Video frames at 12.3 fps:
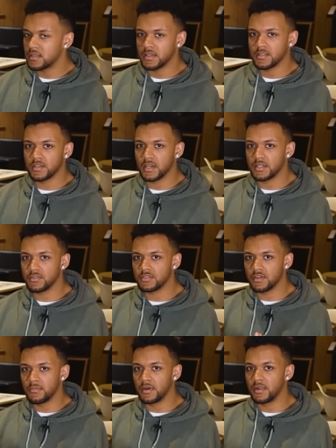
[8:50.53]
Äh, die kann ich
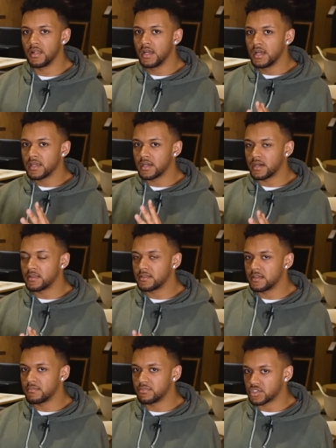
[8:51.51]
euch auch mal gerade
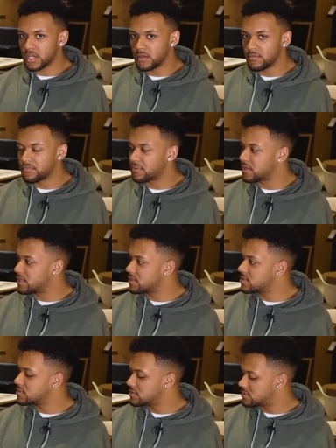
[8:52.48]
in der Beschreibung
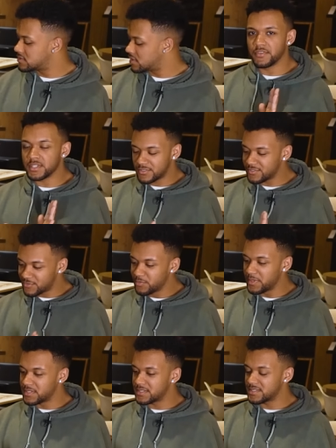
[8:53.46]
verlinken. Es ist wirklich
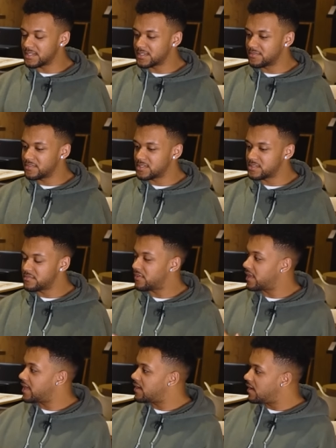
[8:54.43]
super interessant gewesen,
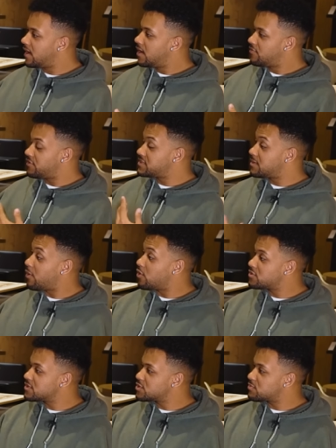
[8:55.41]
weil er von seinem
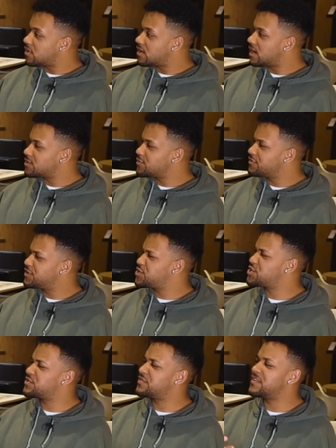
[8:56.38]
Aussehen gesprochen hat und wie
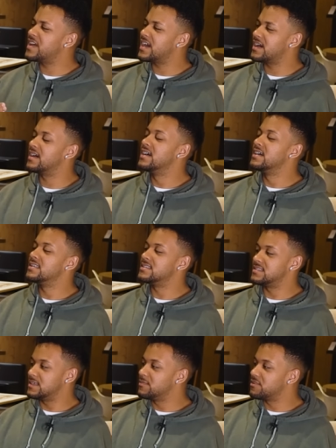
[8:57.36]
schwer
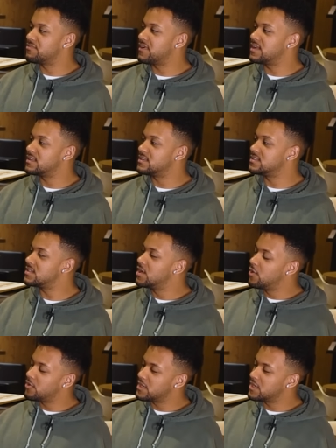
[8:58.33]
das ihm gefallen ist.